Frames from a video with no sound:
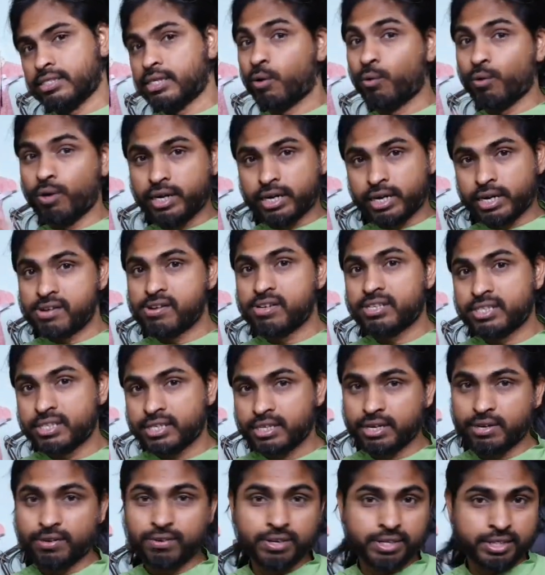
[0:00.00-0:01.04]
ஜவுளி கடை
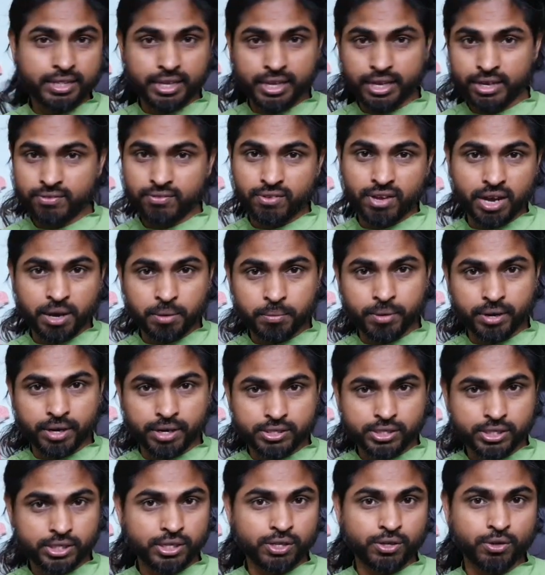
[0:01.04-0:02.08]
வச்சுருக்கிறவங்க தேன்
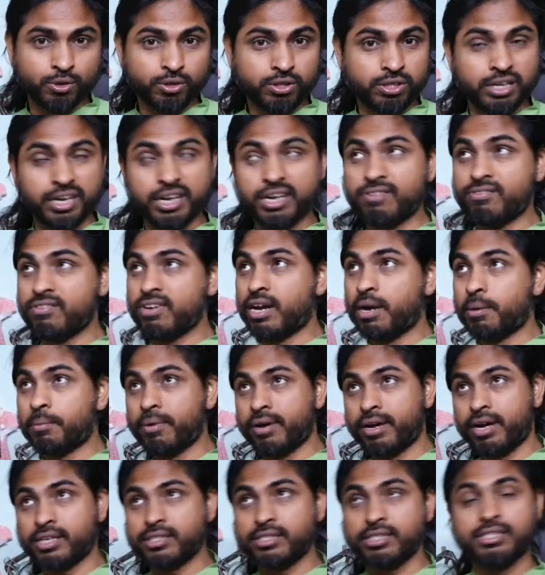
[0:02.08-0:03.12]
வியாபாரம் செய்யணும் தேன்
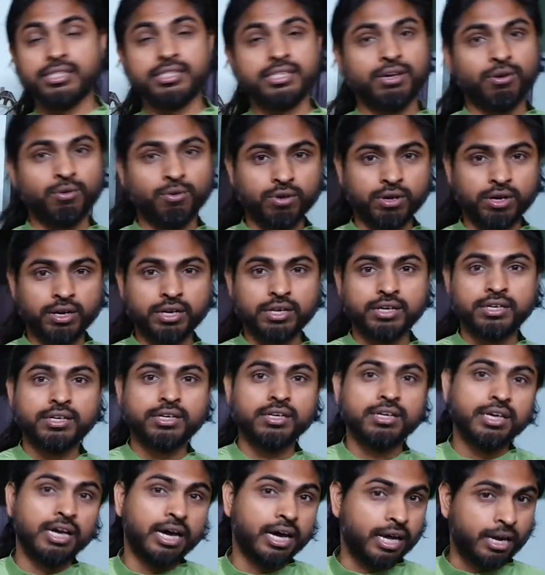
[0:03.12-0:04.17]
வியாபாரம் செஞ்சு அவங்க
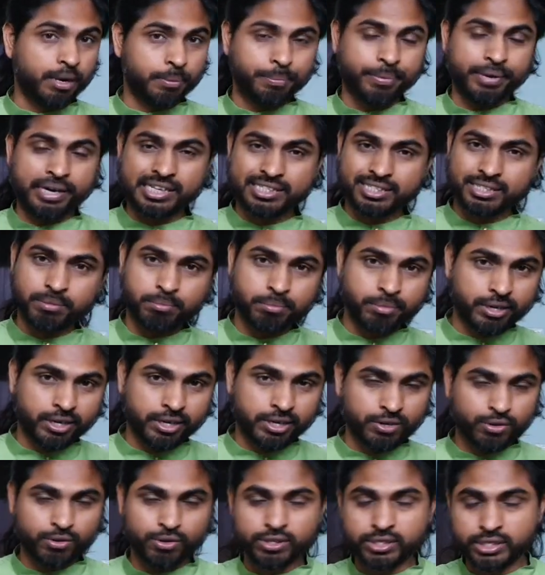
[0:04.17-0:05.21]
அதில் பணம்
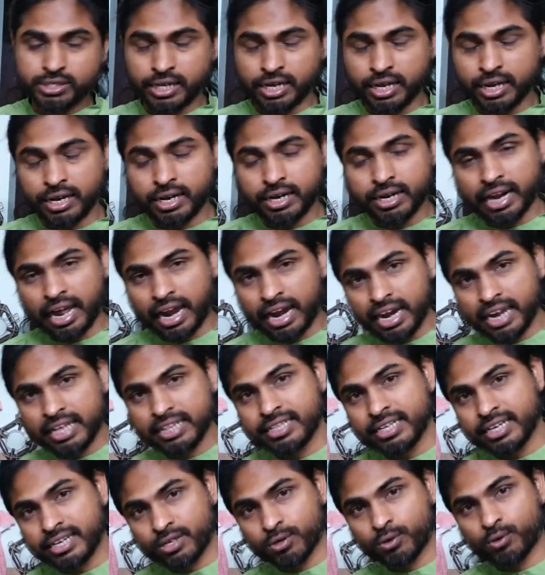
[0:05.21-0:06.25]
சம்பாதிக்கணும்னு செய்யலை நல்ல
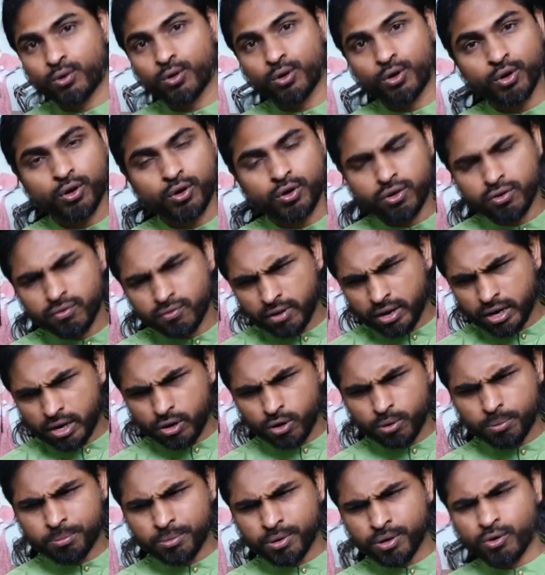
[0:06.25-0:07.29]
தேன் கொடுக்கணும்னு
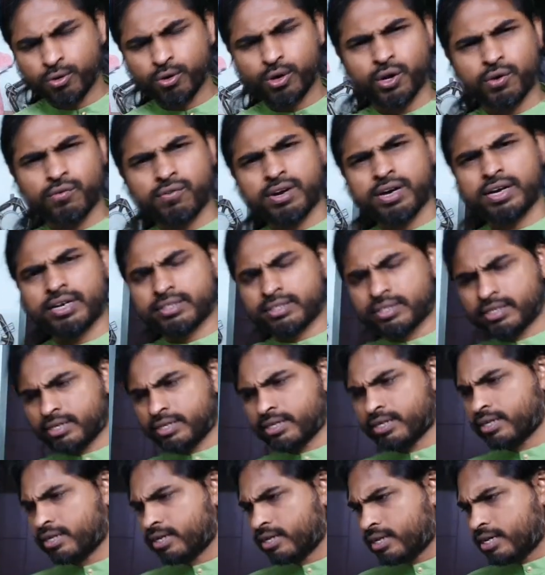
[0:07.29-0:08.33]
விலை ரொம்ப குறைவாக அந்த
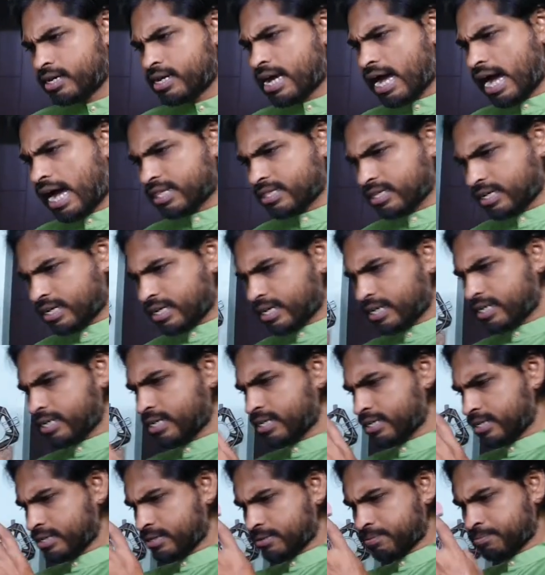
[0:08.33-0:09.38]

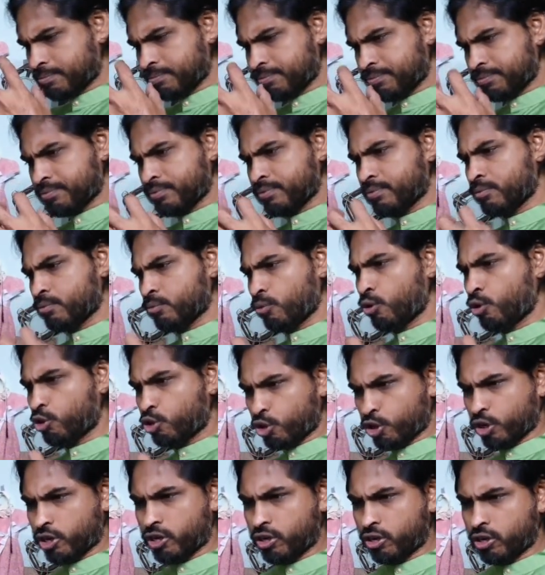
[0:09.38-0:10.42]
அதுக்கான ஒரு
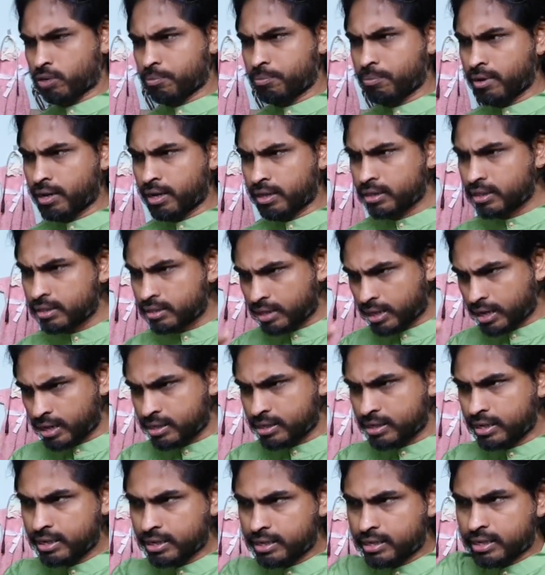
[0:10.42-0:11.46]
தொகை இருக்கும்ல அந்த
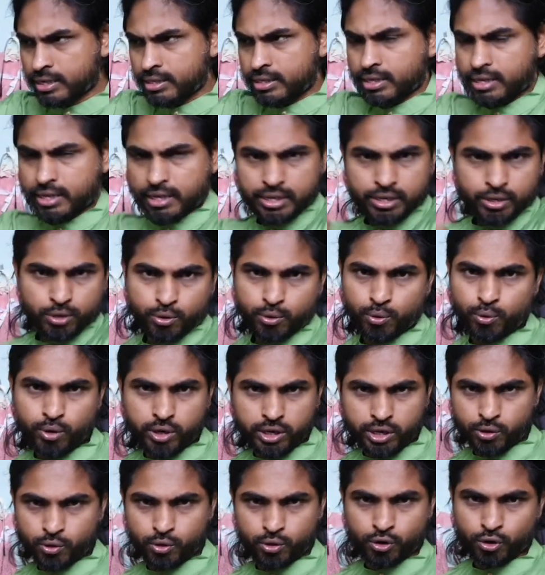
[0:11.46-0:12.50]
தேன் எடுக்கிறதுக்கான
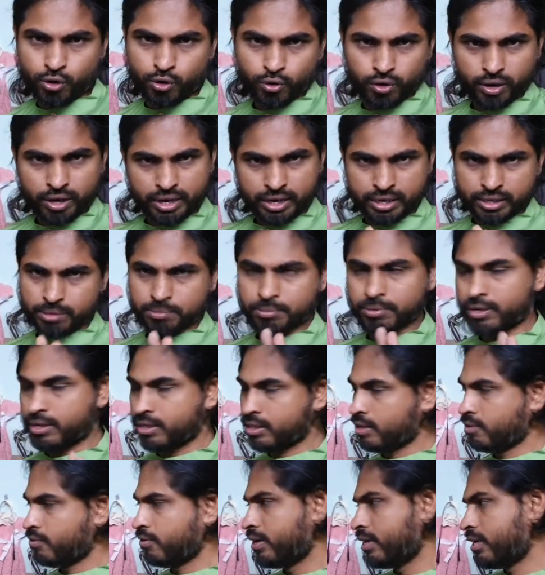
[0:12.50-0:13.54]
கூலின்னு ஒன்று இருக்கும்ல அது
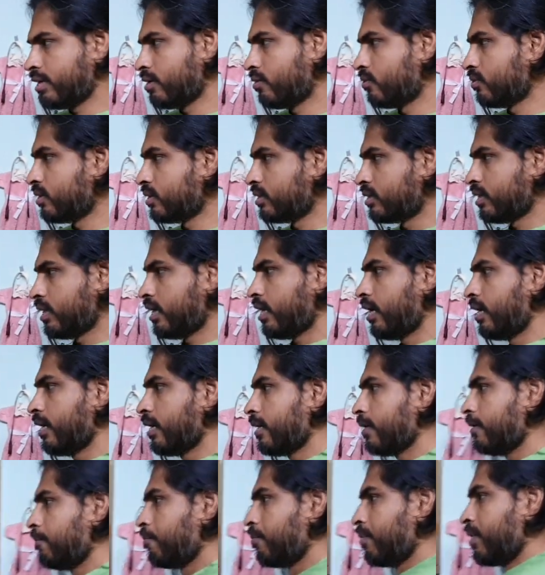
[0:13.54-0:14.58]
மட்டும்தான் வாங்கி அவங்க
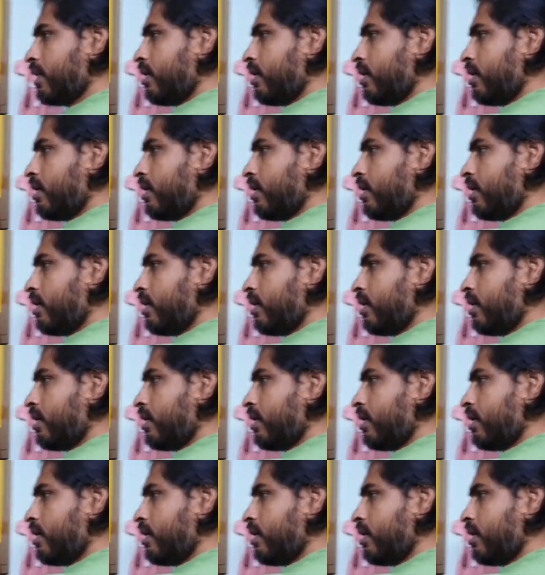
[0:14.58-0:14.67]
செய்கிறாங்க